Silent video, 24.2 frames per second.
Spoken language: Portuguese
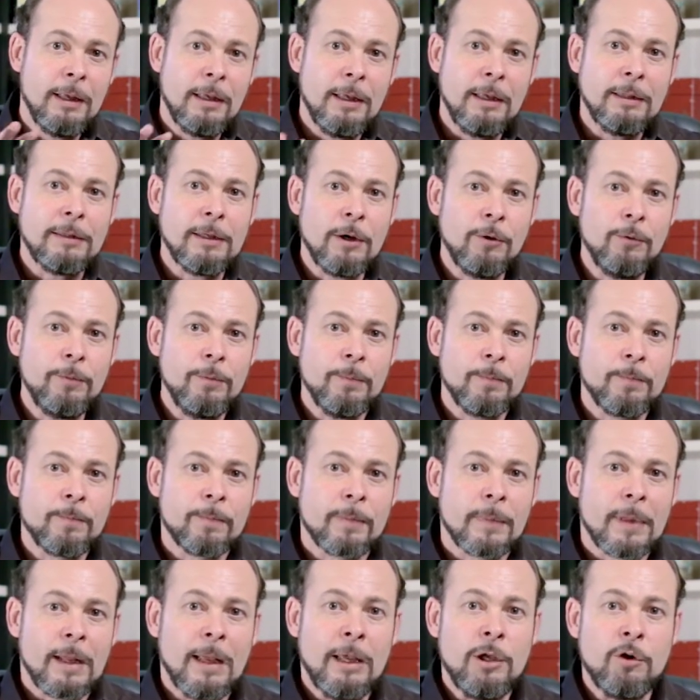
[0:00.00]
Então,
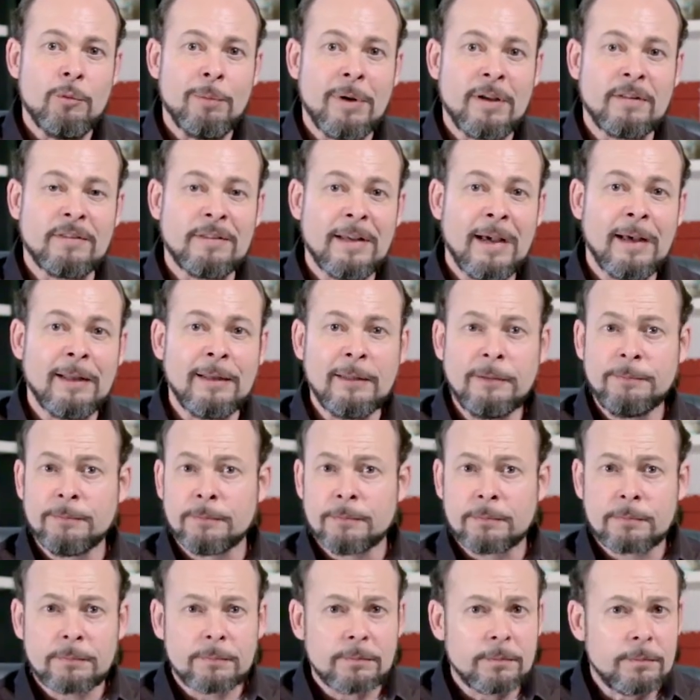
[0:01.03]
em uma
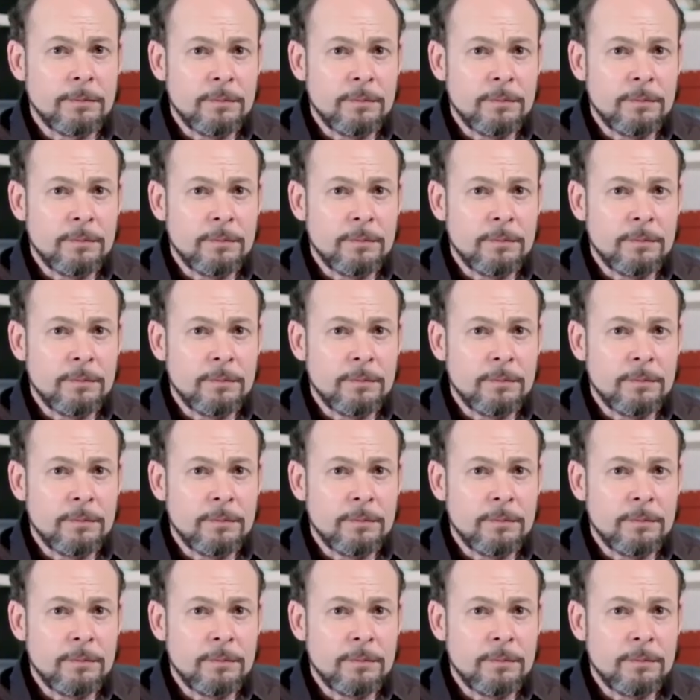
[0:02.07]
sala,